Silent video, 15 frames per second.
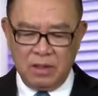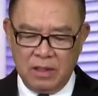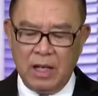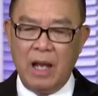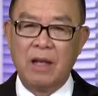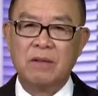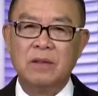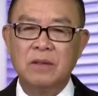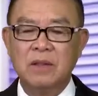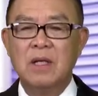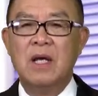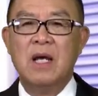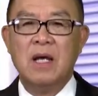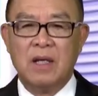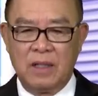cái đảng cái
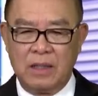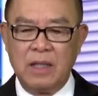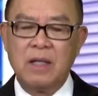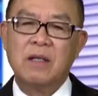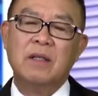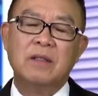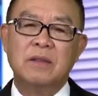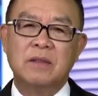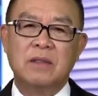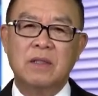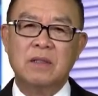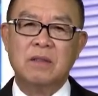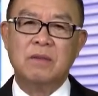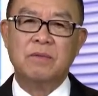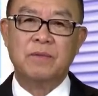cái, cái, cái
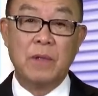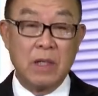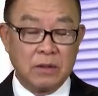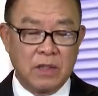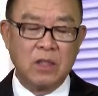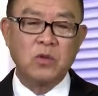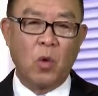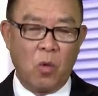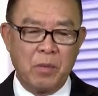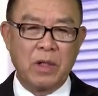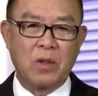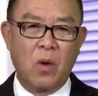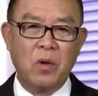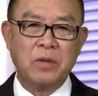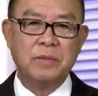cái phía dân chủ mà
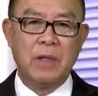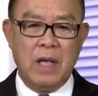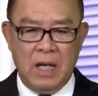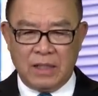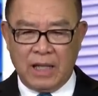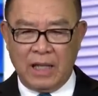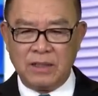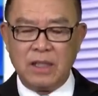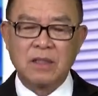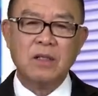thôi. Thành ra